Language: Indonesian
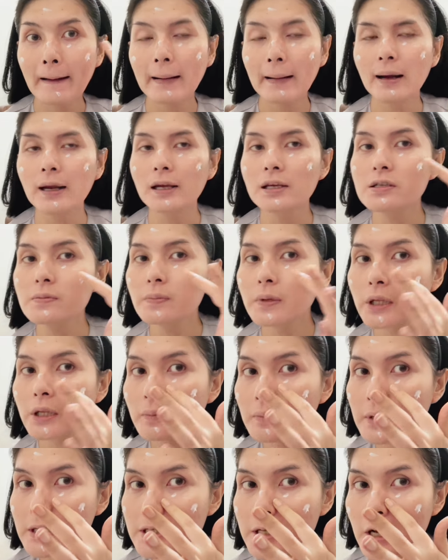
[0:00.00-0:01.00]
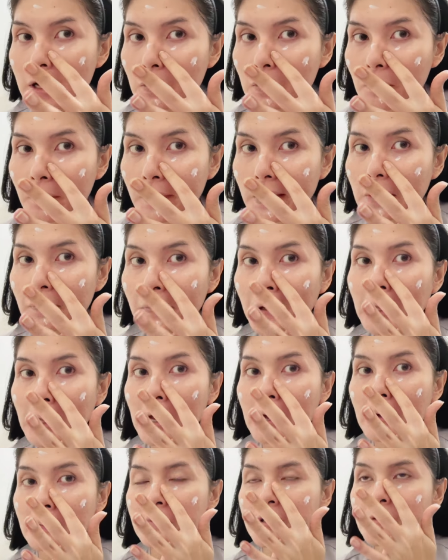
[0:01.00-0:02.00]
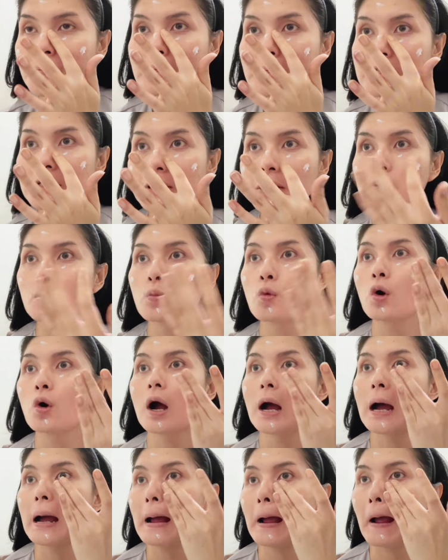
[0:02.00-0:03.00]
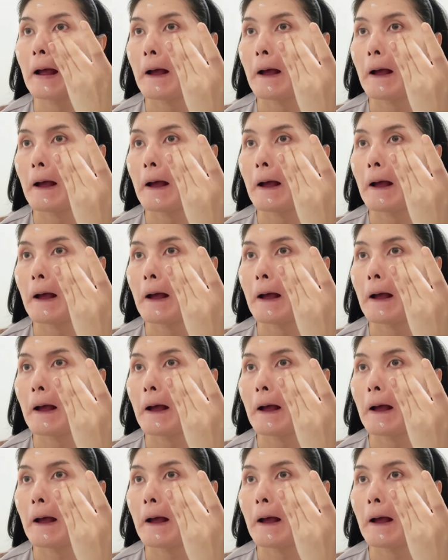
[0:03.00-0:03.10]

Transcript: Nih, seperti biasa aku merah-merah habis bersihin muka.